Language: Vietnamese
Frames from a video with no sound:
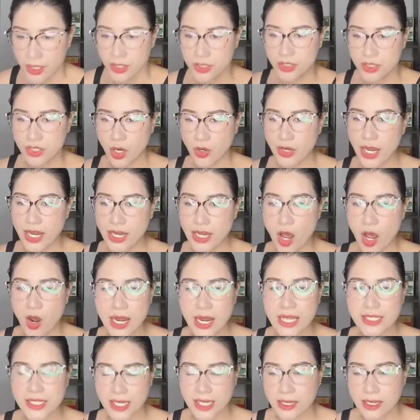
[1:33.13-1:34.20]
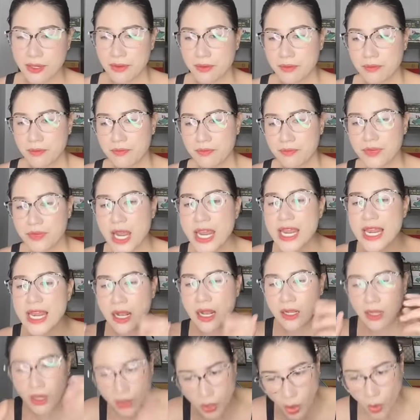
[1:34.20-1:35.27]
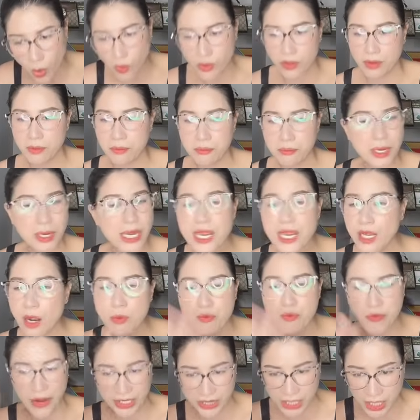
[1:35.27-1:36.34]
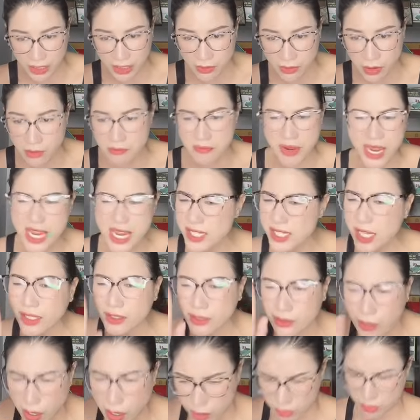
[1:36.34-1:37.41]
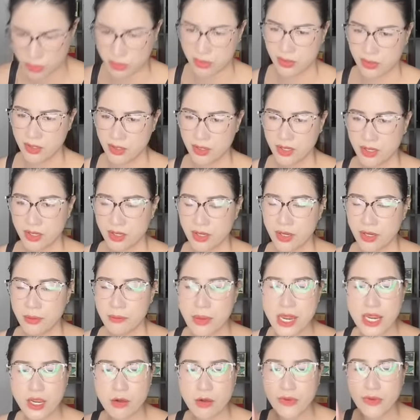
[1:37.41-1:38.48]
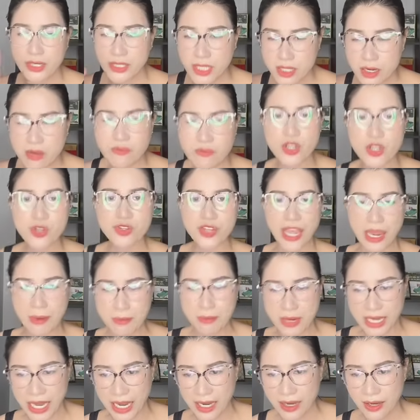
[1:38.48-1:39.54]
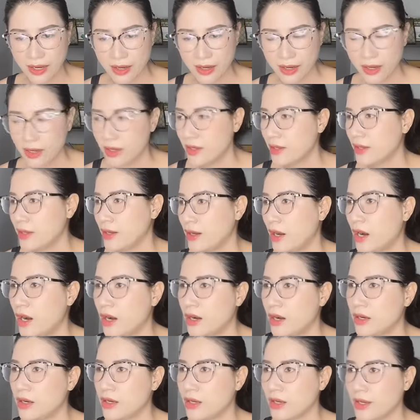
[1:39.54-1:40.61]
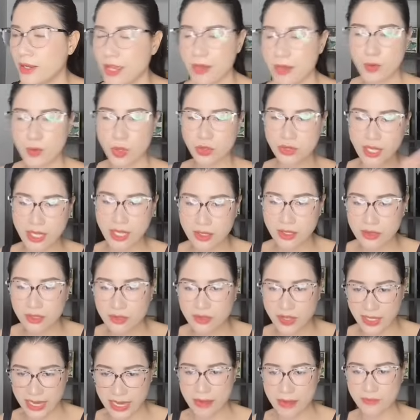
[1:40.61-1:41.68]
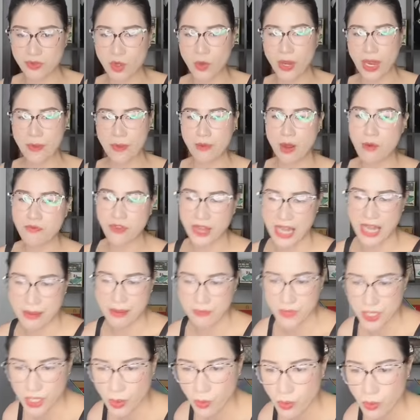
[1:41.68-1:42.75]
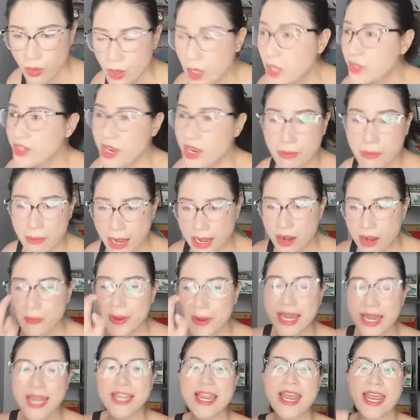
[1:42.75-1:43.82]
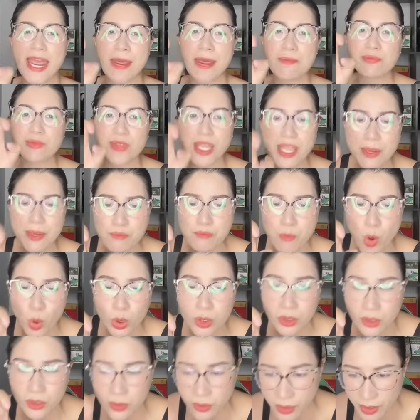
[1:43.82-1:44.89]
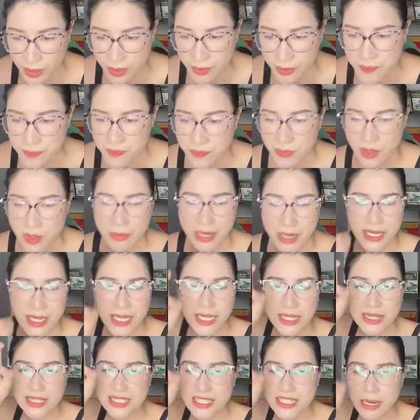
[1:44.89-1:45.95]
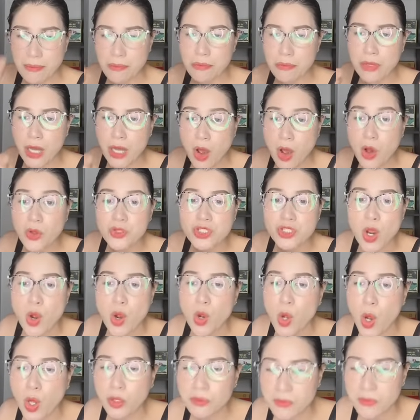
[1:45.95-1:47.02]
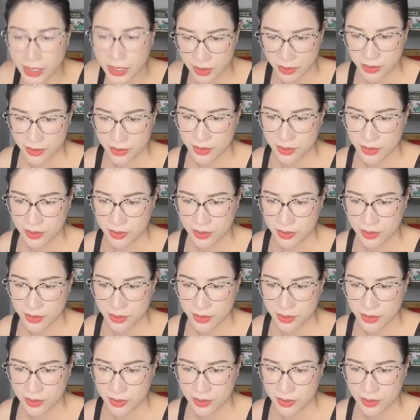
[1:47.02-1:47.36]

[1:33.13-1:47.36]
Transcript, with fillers: cho nên đó là gì đây là cơ hội mỹ không phải thiên đường mỹ rất cực mỹ không phải thiên đường ví dụ như em bên này à, em có tiền từ việt nam rồi em không phải làm nhiều nhưng mà ở bên này để em tìm một người mà để chăm lo cho con mình